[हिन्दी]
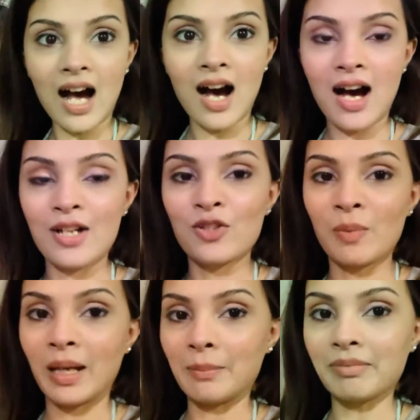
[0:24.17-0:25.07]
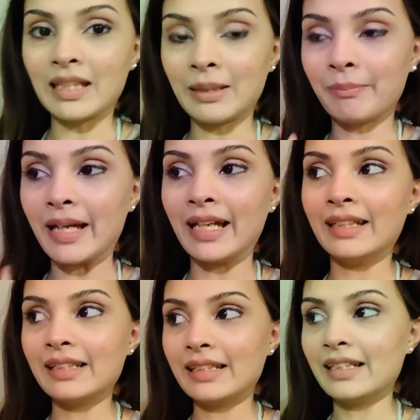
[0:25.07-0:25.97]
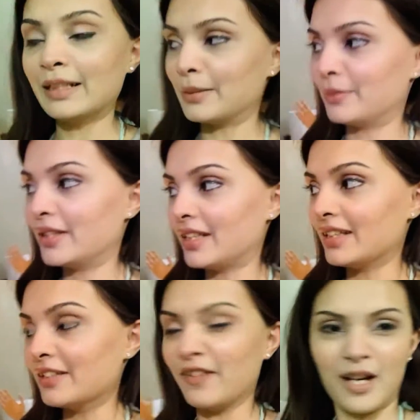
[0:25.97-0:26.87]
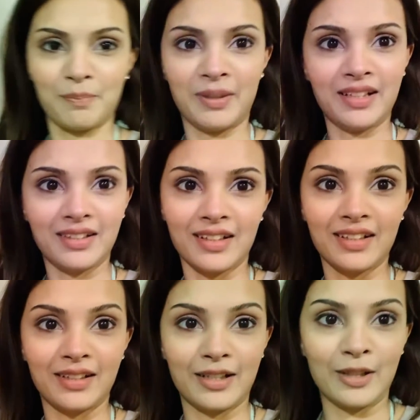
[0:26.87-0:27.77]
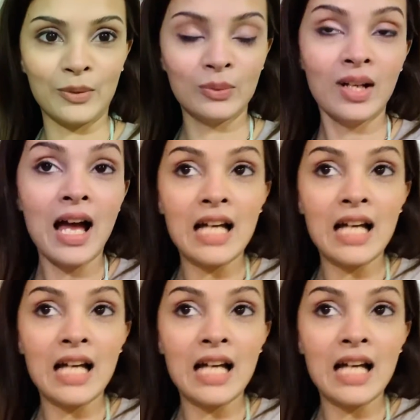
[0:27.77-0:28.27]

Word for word: आज मैं अपनी बहन के कमरे की दीवार पेंट करने लगी हूँ